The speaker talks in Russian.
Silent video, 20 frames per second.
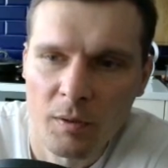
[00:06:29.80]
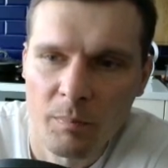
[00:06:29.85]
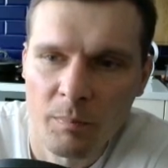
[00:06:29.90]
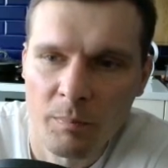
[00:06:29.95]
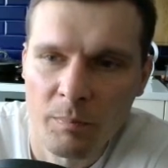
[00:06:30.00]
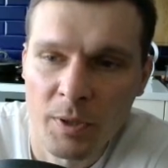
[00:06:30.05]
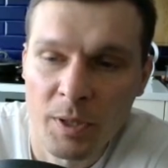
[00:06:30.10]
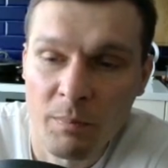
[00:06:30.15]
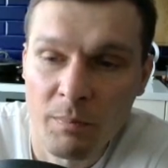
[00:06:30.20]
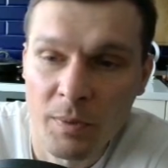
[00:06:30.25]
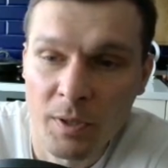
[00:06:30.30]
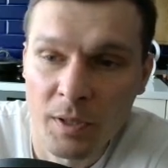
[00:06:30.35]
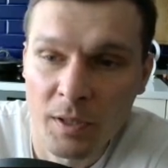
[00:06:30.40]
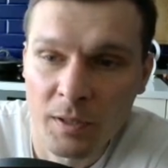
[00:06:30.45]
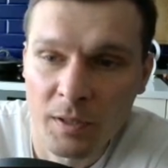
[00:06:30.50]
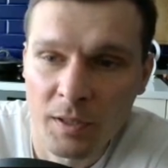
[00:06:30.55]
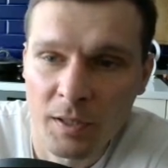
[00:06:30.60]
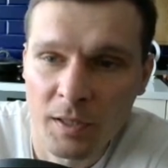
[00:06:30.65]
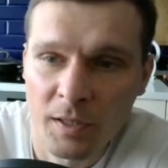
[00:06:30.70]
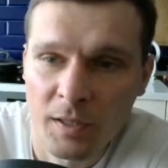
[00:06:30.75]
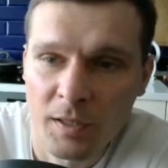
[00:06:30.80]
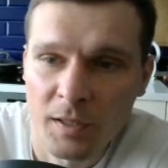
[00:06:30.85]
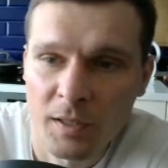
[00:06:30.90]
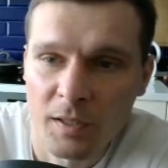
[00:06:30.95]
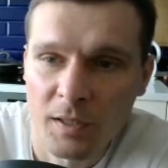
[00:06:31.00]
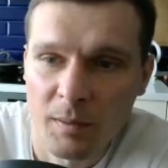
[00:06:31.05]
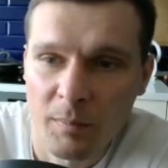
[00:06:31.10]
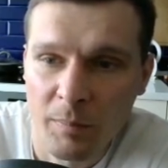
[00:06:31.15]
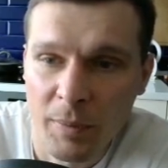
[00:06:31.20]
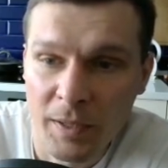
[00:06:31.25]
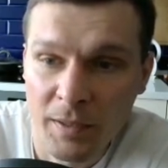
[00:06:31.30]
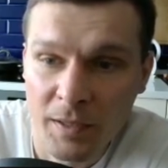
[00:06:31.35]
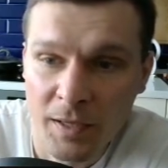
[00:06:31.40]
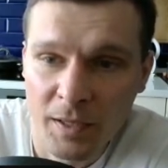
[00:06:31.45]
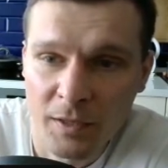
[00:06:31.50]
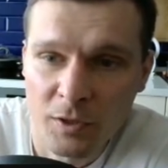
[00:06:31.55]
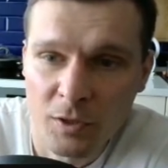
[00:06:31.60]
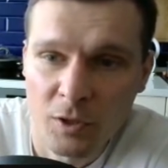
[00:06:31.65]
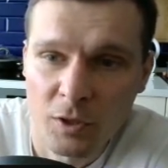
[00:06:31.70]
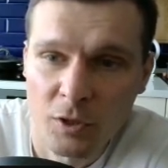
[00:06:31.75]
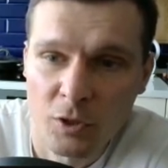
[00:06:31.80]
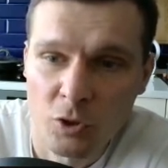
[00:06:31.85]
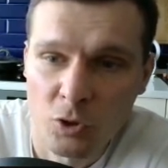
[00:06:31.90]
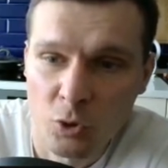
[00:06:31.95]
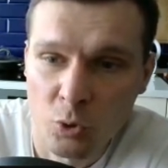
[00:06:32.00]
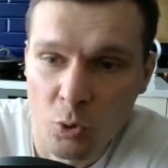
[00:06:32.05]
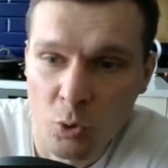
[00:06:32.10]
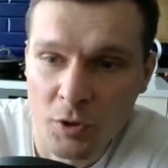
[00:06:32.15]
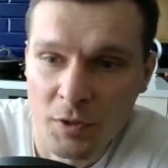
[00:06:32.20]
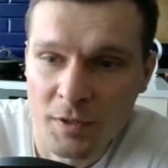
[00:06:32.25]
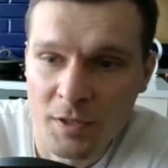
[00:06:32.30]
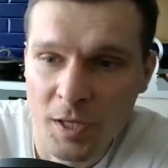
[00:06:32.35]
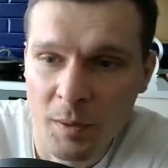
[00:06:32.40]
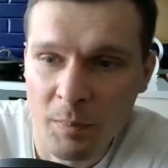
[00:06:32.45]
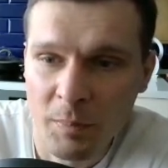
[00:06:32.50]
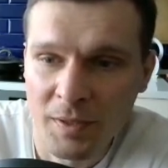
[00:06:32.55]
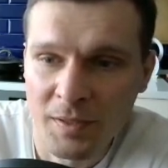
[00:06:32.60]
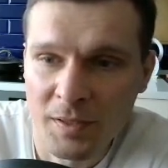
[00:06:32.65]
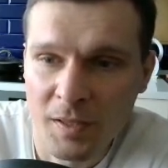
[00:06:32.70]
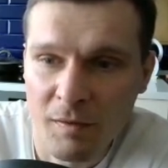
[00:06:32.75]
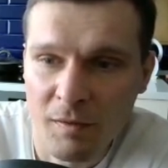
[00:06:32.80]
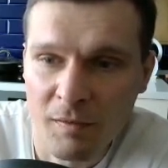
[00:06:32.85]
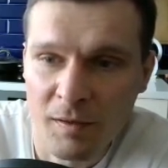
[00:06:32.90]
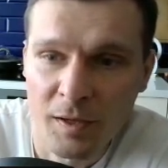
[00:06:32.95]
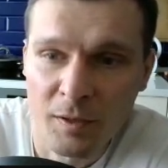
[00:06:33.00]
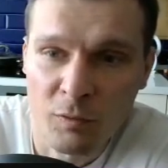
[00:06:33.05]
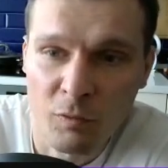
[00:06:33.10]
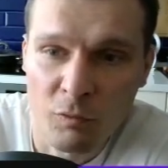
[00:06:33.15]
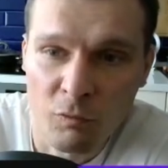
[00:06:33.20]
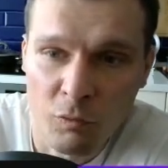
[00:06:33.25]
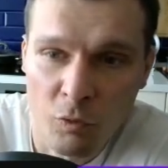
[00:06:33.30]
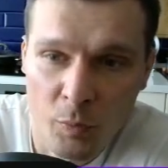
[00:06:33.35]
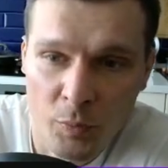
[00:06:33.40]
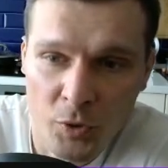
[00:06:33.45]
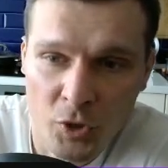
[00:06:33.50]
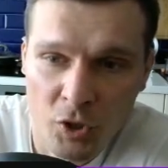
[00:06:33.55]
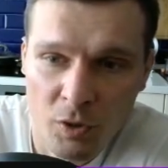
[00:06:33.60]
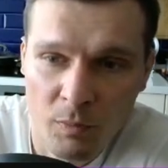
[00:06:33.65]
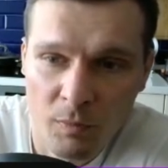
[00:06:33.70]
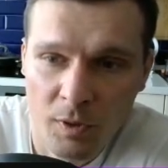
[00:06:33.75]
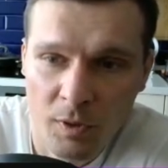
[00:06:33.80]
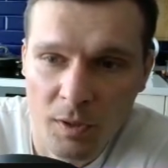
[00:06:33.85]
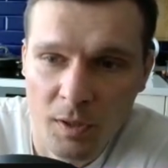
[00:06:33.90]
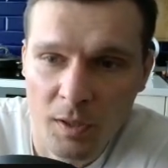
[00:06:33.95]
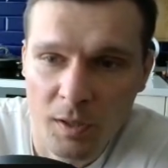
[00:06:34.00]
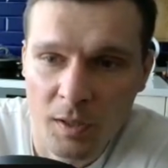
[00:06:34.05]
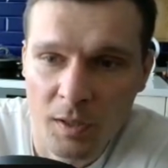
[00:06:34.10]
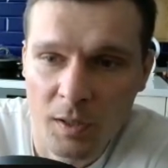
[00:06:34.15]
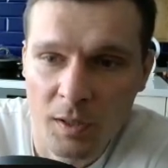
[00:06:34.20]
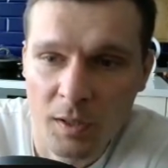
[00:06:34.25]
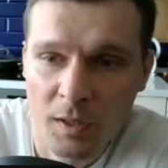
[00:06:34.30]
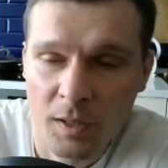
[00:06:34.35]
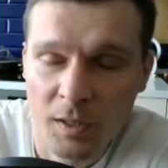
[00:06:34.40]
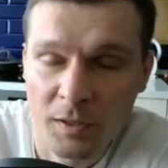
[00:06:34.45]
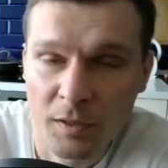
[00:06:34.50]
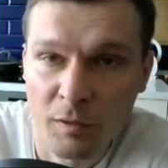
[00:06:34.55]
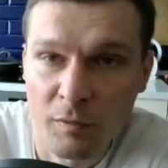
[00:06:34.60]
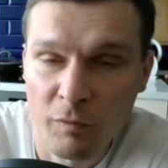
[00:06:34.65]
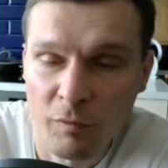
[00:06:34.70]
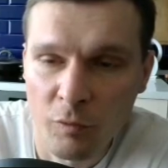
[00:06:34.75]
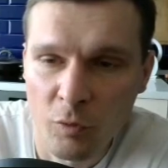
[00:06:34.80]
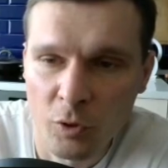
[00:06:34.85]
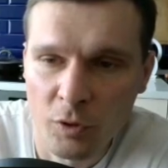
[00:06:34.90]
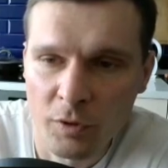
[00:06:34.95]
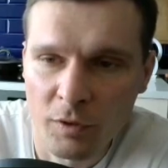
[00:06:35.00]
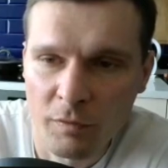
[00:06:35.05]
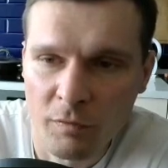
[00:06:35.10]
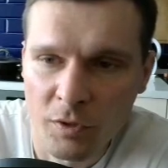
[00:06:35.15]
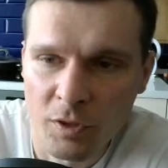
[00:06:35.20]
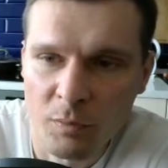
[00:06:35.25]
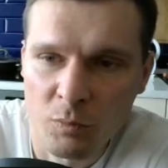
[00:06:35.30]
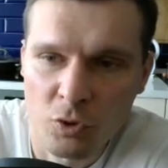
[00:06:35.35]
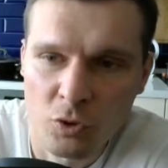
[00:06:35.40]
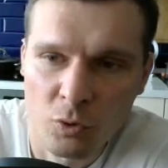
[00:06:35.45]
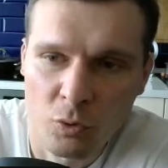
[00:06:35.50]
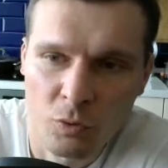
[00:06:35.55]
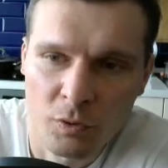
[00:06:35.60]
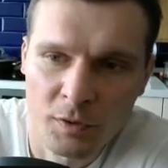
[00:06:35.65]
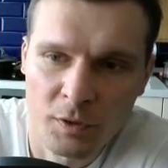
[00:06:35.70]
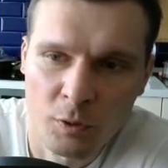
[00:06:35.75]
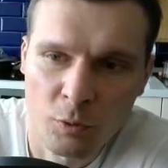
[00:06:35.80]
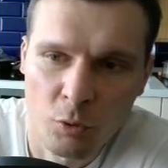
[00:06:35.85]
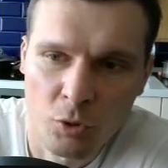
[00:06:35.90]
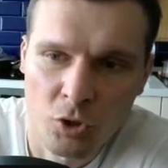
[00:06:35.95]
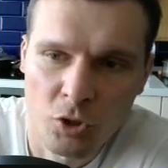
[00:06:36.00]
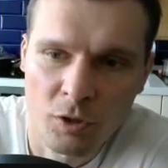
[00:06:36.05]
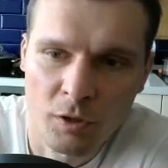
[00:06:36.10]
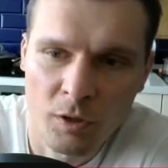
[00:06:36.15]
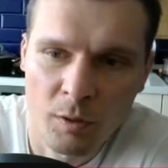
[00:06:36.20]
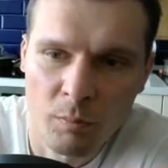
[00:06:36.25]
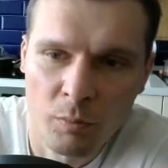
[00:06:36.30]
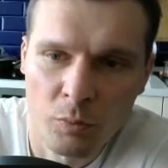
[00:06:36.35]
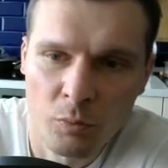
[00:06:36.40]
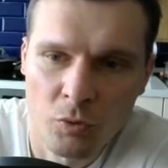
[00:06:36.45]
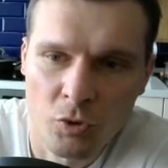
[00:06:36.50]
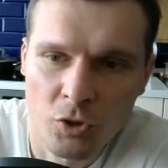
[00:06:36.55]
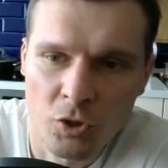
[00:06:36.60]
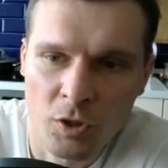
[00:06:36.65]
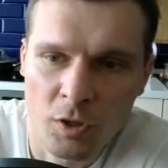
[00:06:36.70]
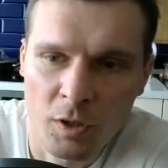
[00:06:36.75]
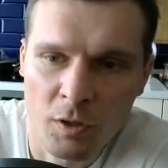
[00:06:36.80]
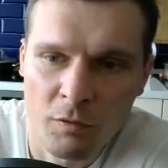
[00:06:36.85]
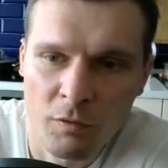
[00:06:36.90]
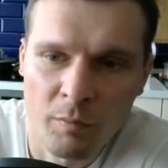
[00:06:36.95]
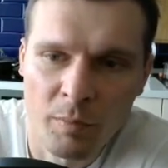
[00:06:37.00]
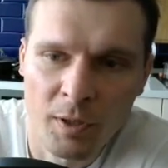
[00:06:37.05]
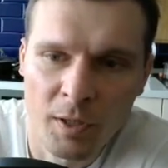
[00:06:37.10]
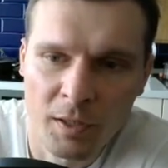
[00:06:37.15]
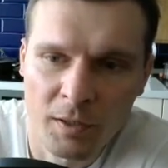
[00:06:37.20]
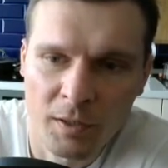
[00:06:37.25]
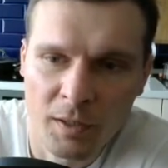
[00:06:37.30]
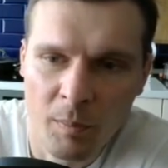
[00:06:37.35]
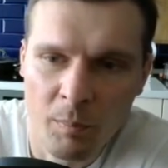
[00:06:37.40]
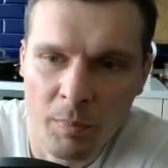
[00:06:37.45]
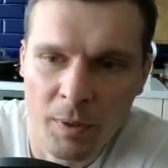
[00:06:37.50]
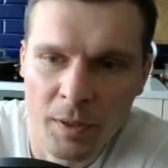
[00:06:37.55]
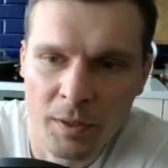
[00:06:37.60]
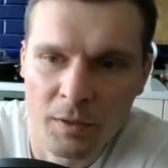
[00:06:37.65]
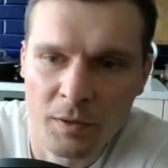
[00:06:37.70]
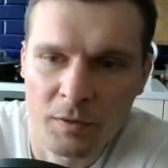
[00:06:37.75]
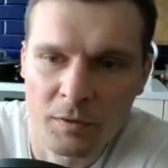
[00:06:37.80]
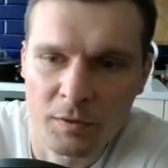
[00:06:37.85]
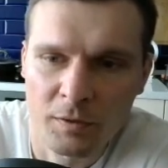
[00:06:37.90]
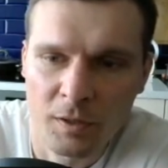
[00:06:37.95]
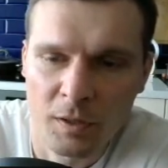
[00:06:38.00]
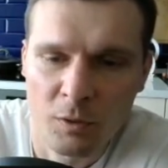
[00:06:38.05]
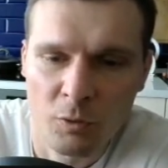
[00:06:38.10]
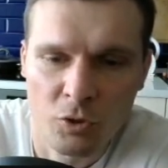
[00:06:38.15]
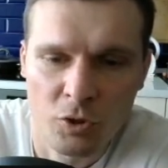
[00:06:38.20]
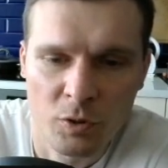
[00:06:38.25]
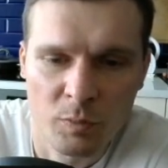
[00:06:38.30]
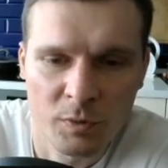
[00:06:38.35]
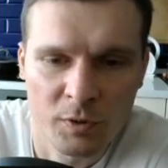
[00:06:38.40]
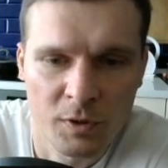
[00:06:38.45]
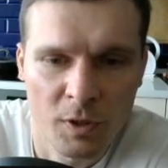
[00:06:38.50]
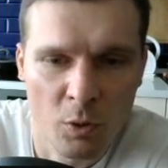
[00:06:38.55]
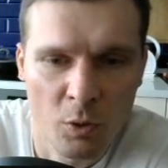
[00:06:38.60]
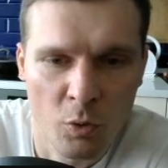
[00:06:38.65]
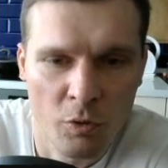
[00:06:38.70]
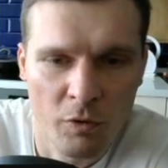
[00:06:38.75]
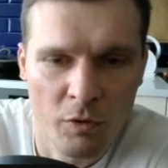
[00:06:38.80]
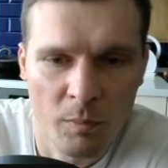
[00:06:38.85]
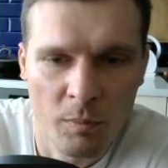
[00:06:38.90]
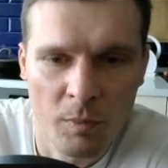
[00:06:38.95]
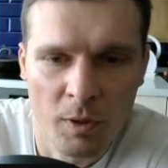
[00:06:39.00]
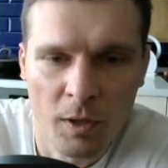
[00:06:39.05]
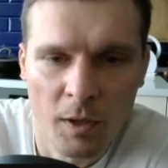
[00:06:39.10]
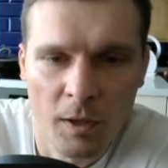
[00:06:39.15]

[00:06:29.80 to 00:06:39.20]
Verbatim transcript: примерно понять, что из себя представляет в общем э, этот фонд. Видим, что он заточен на будущее и выбирает компании с хорошим здоровьем.